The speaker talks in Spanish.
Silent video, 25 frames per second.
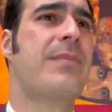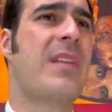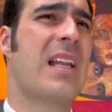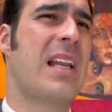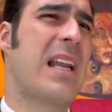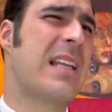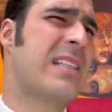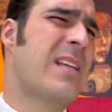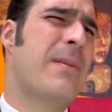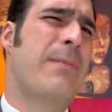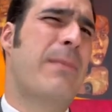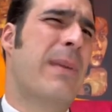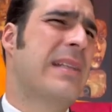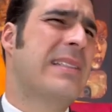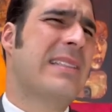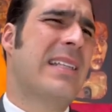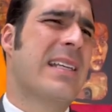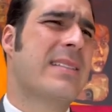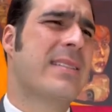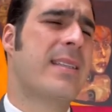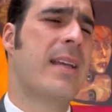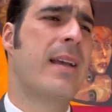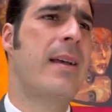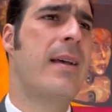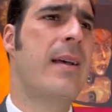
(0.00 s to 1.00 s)
Las
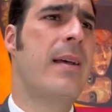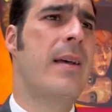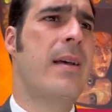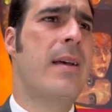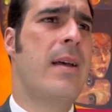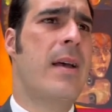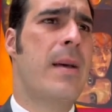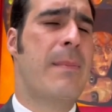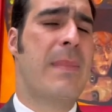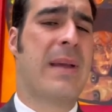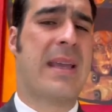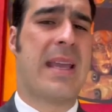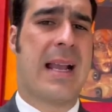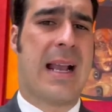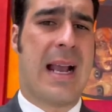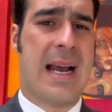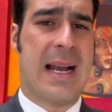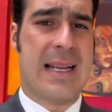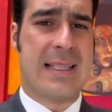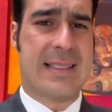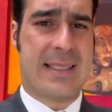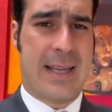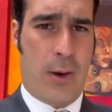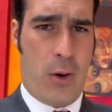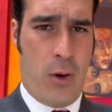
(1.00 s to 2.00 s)
empresas
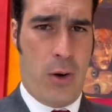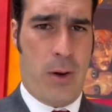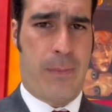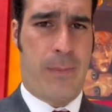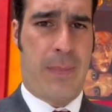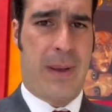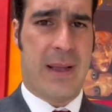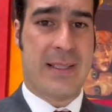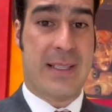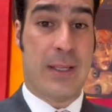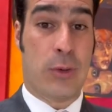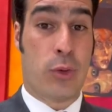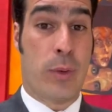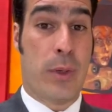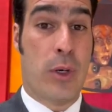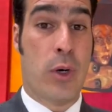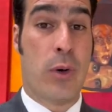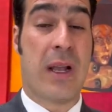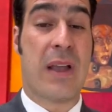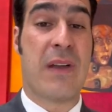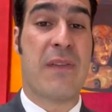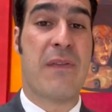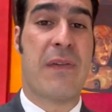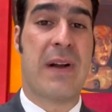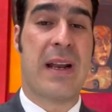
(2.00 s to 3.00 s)
mexicanas de golpe se tuvieron
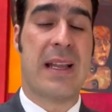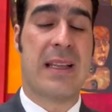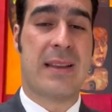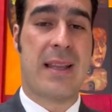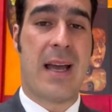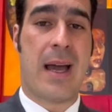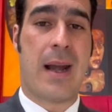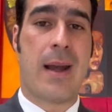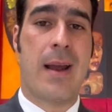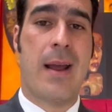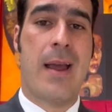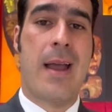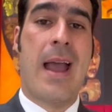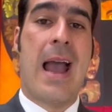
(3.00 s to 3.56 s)
que enfrentar